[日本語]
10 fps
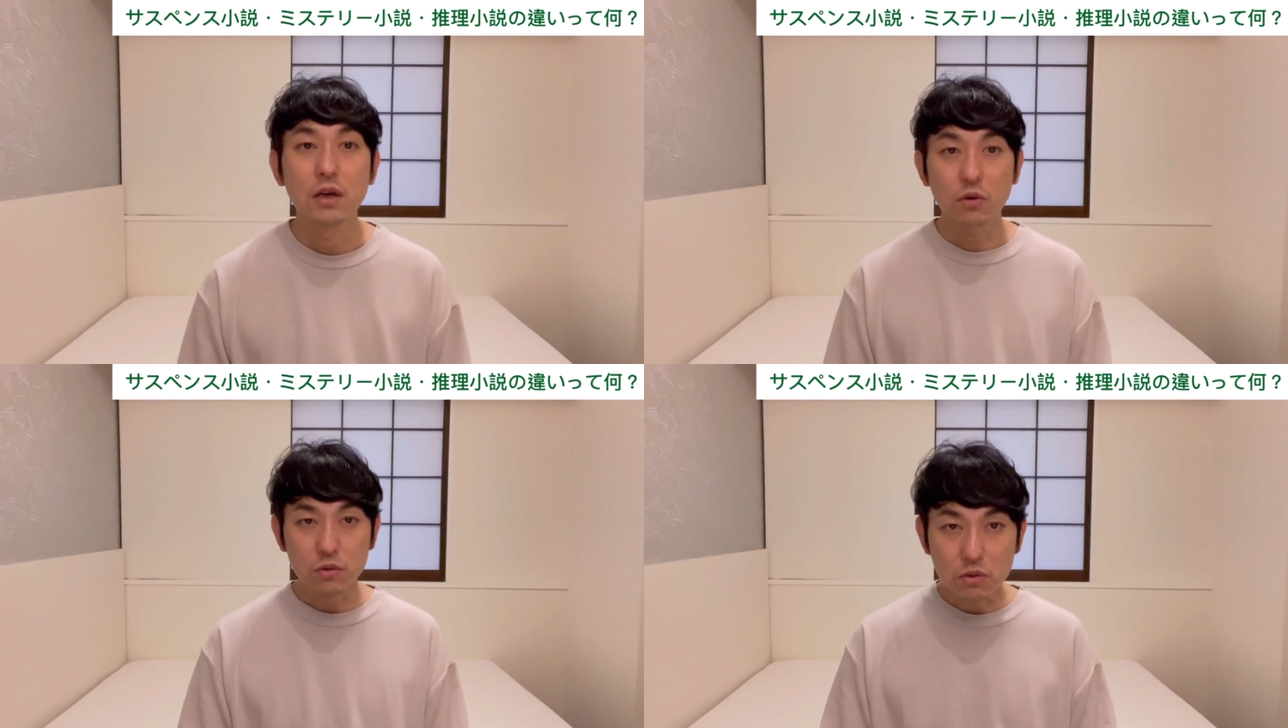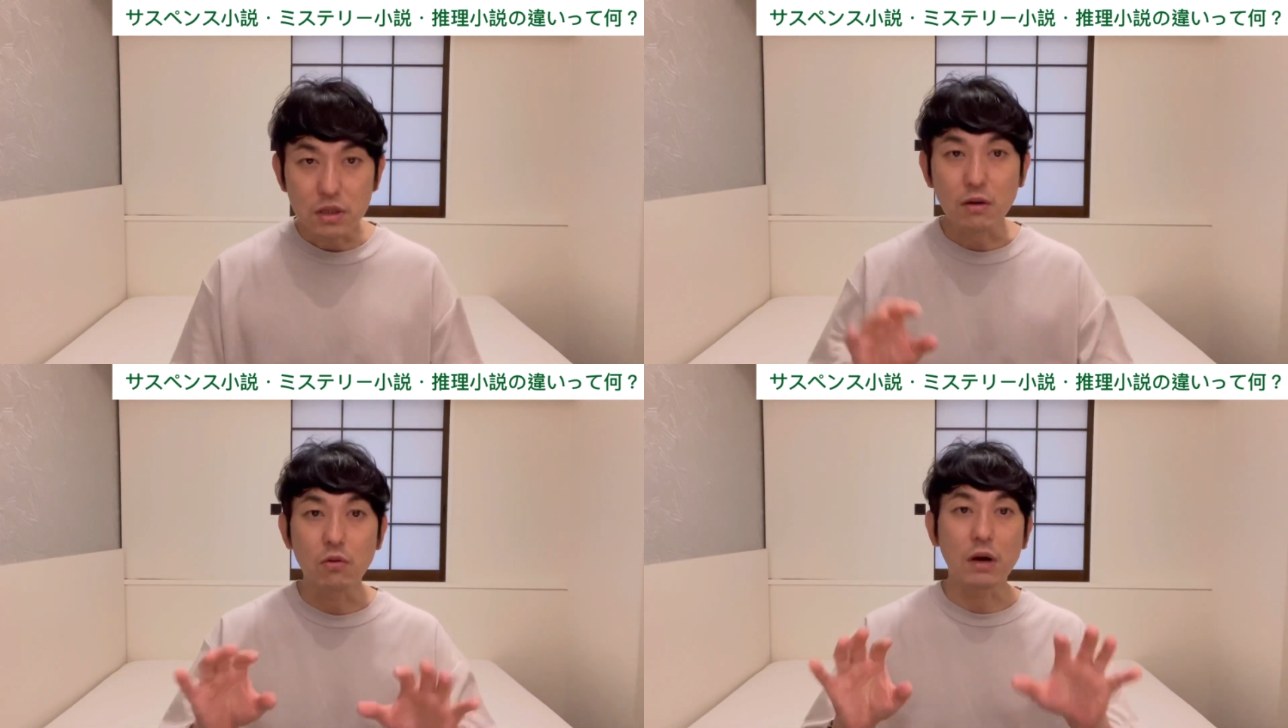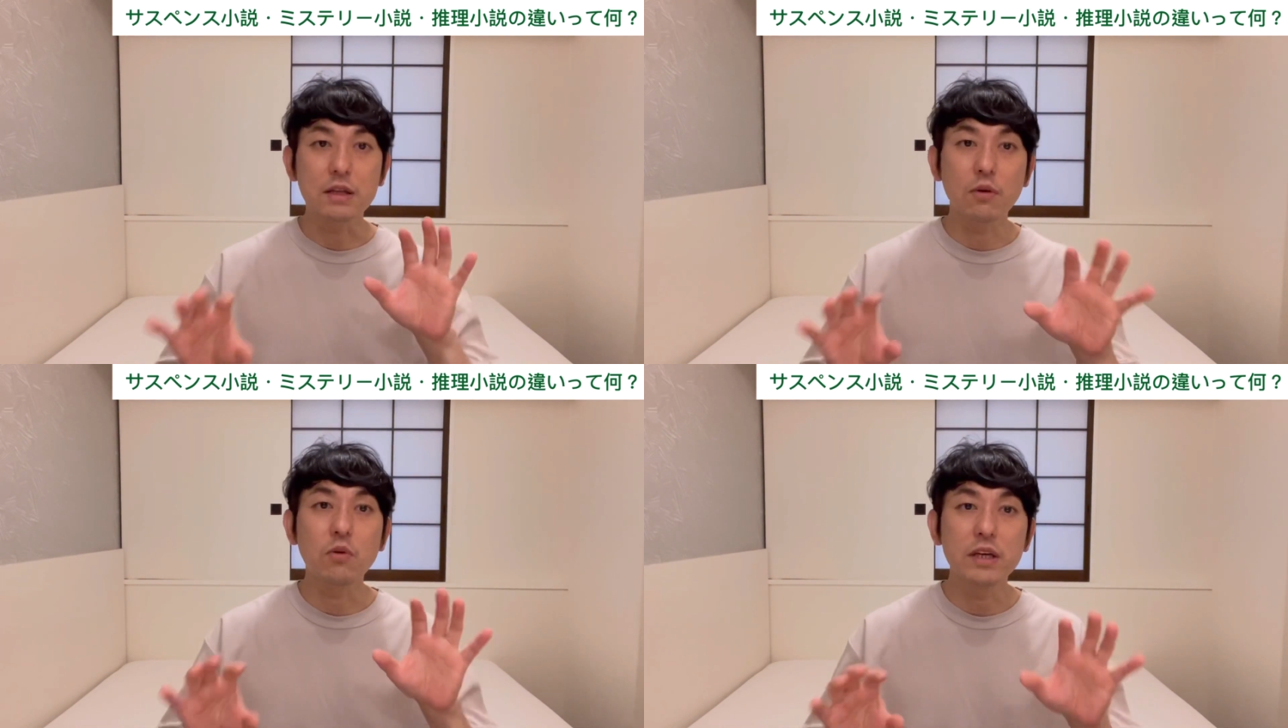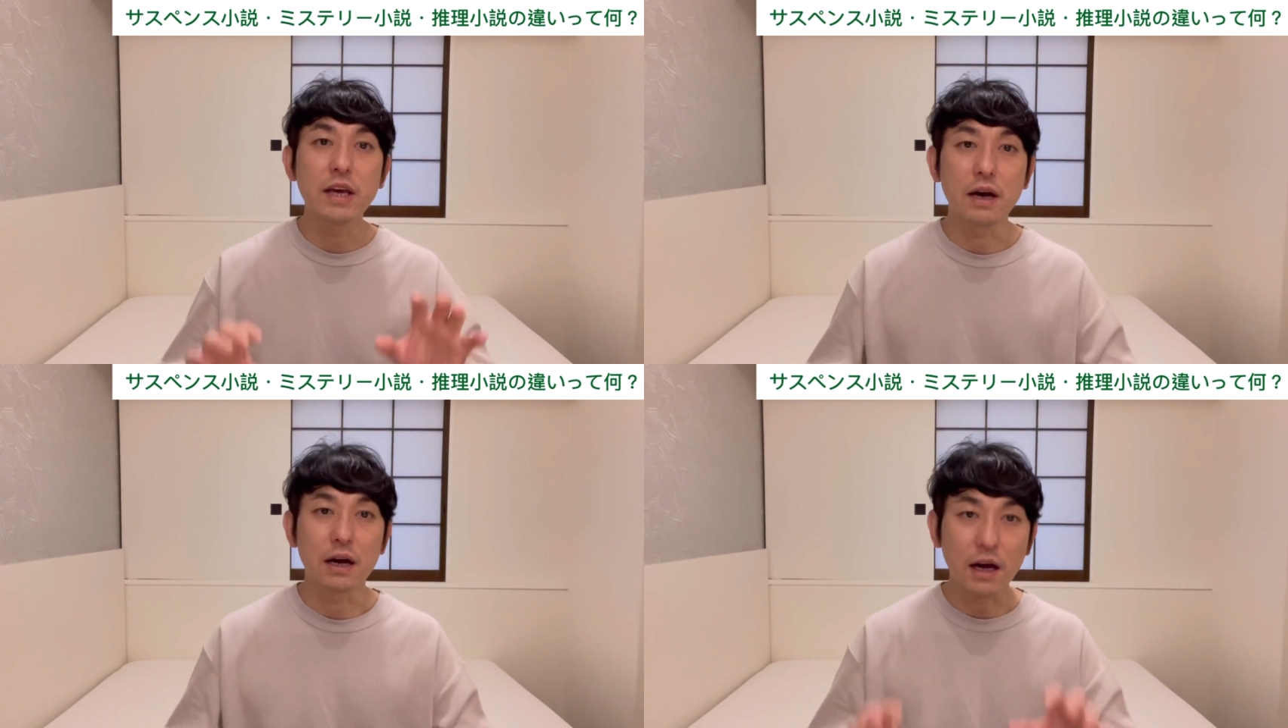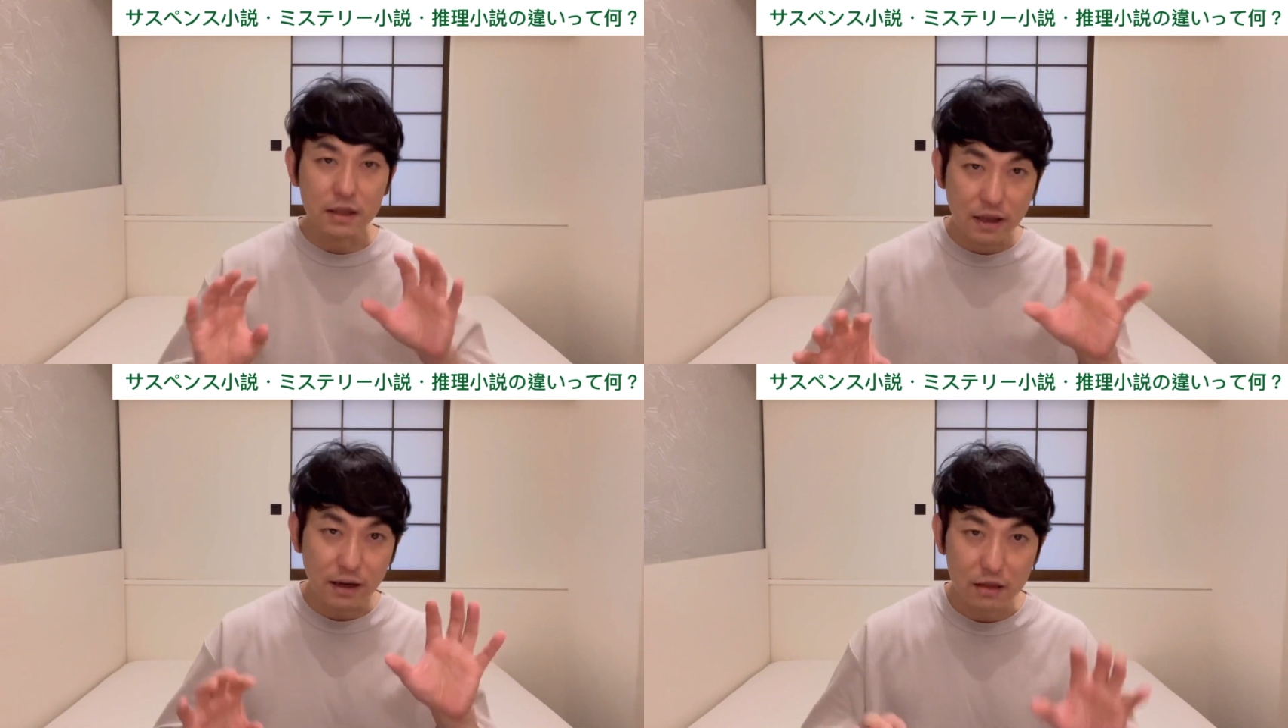ひょっとしたらこうカテゴリーエラー、
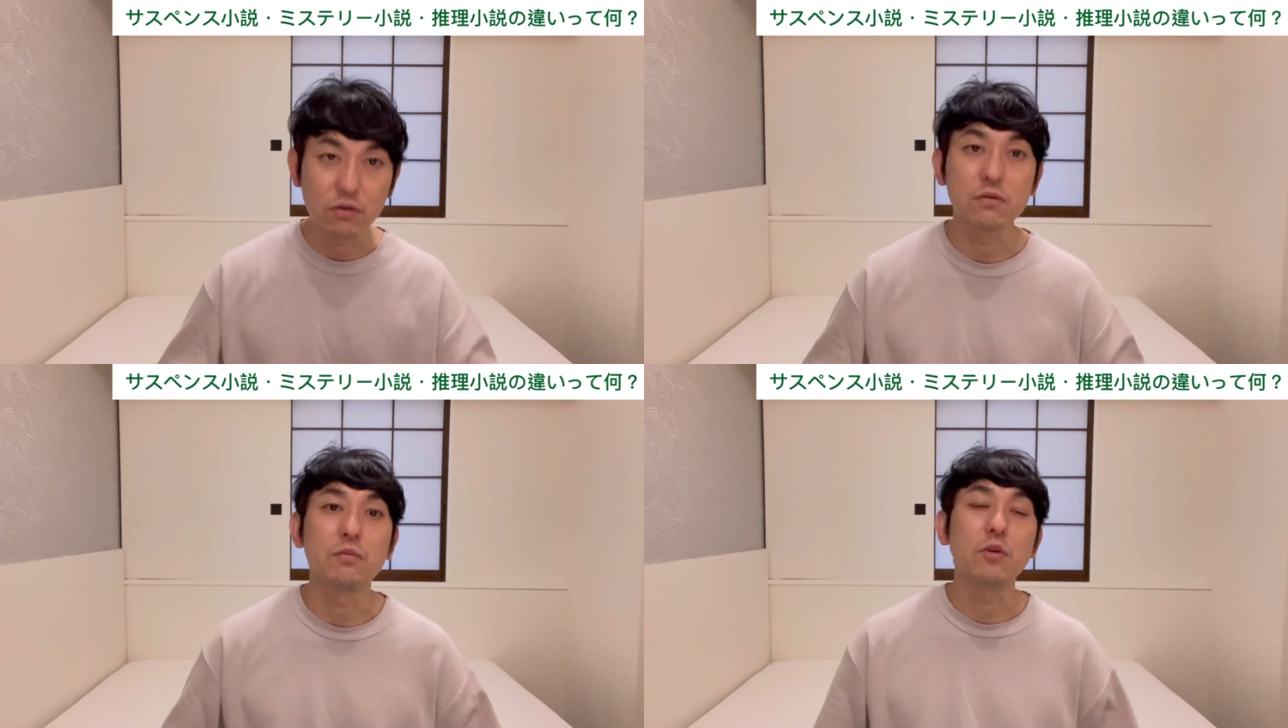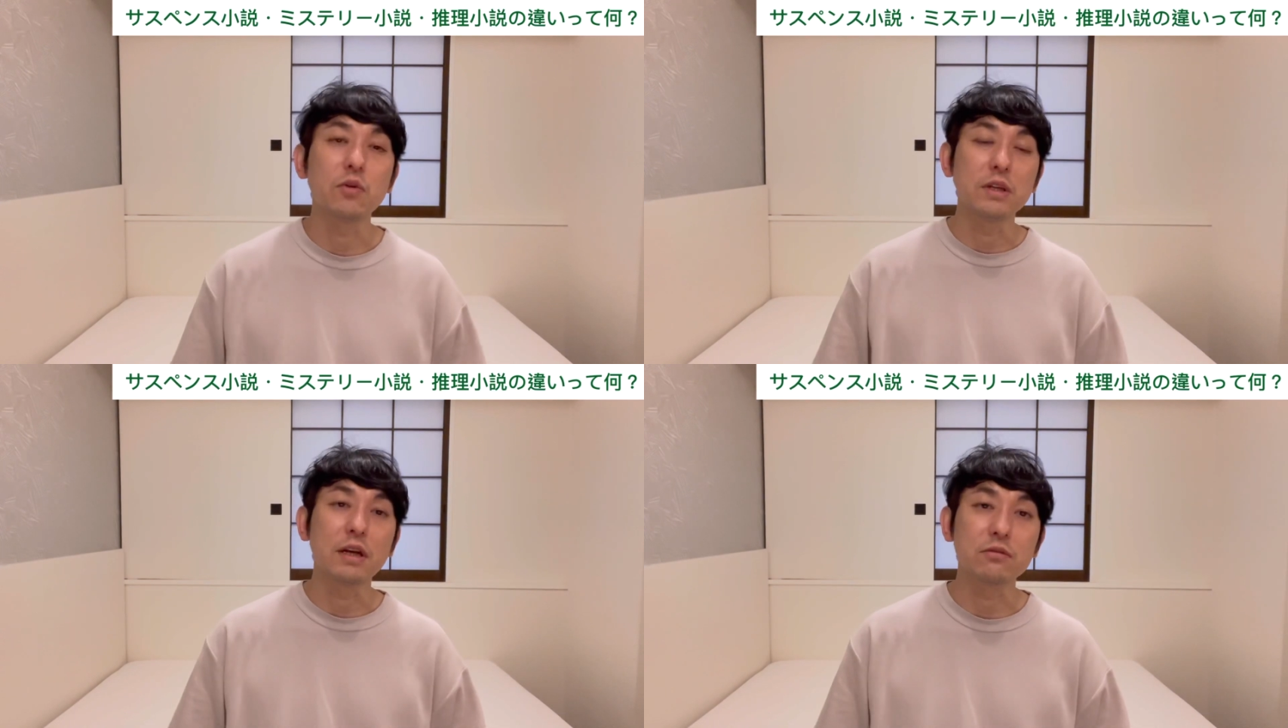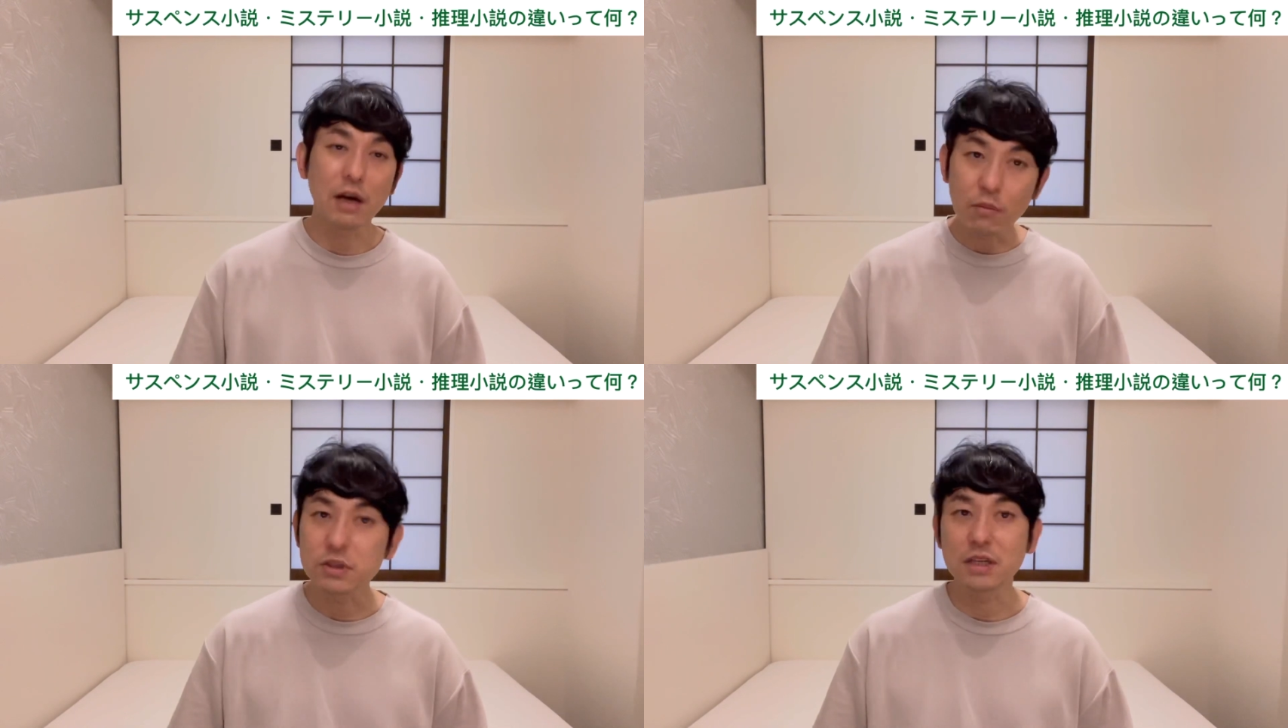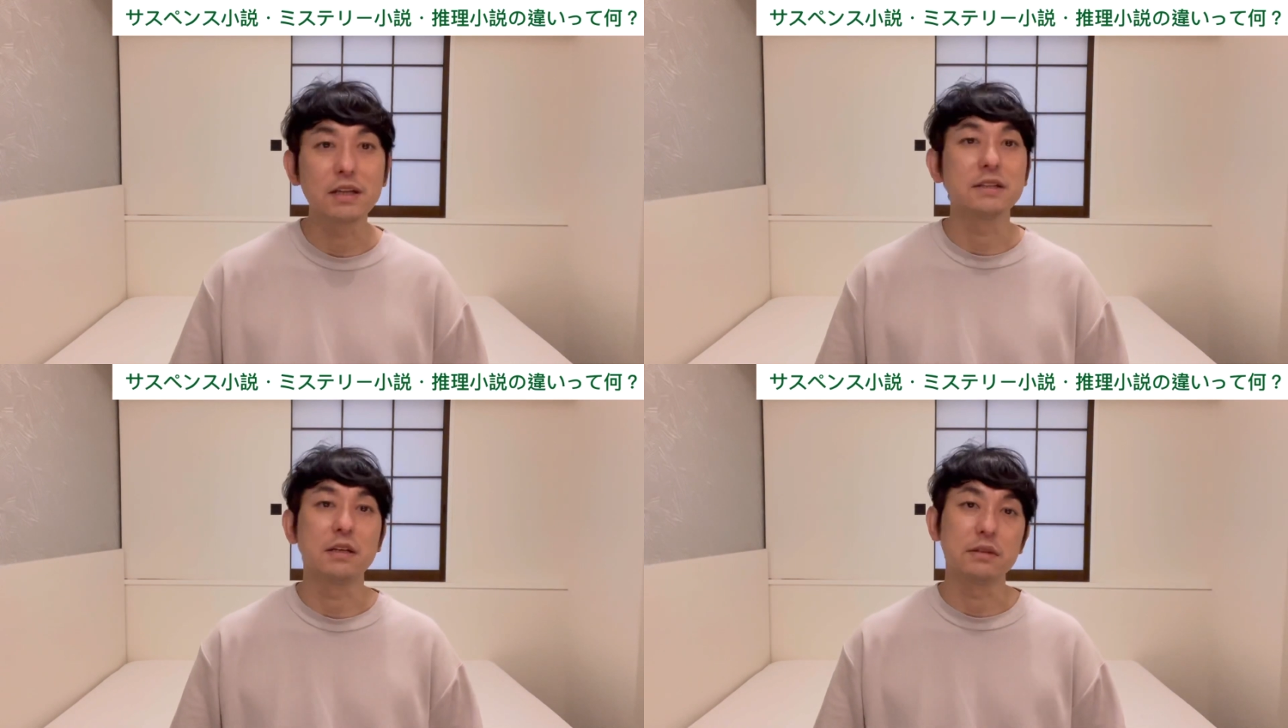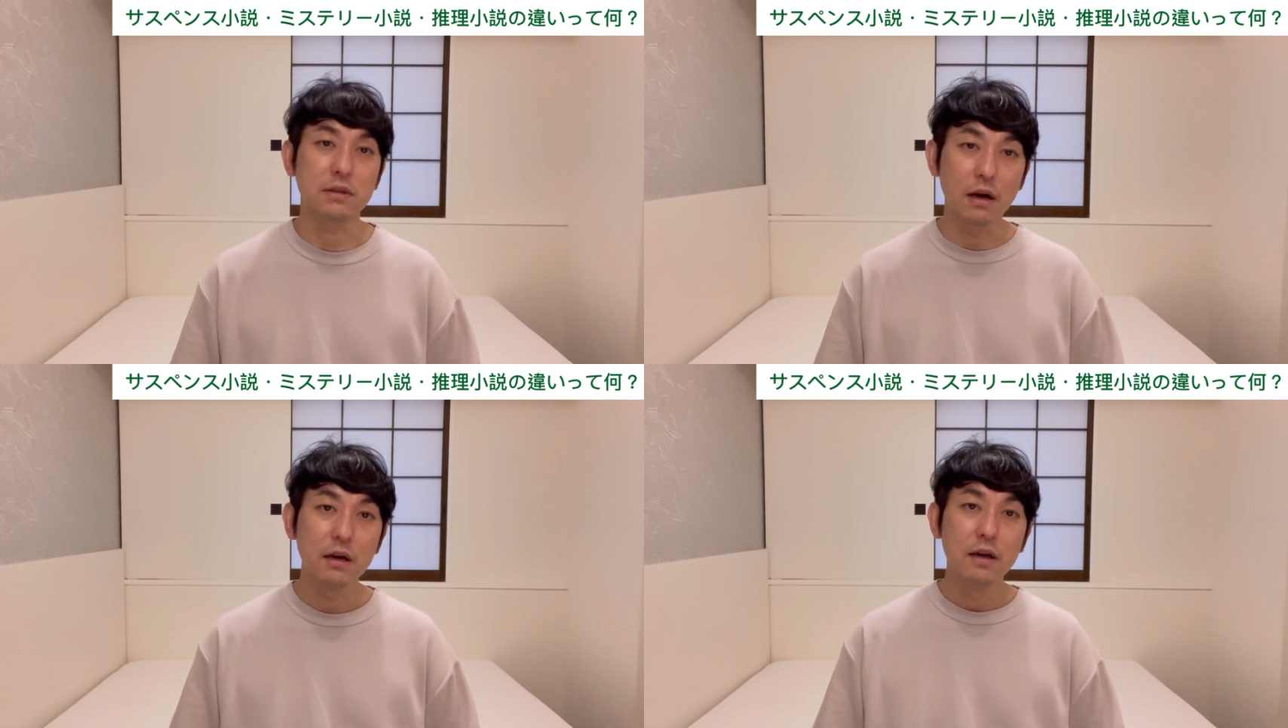家庭エラーというものになるかもしれないじゃないですか。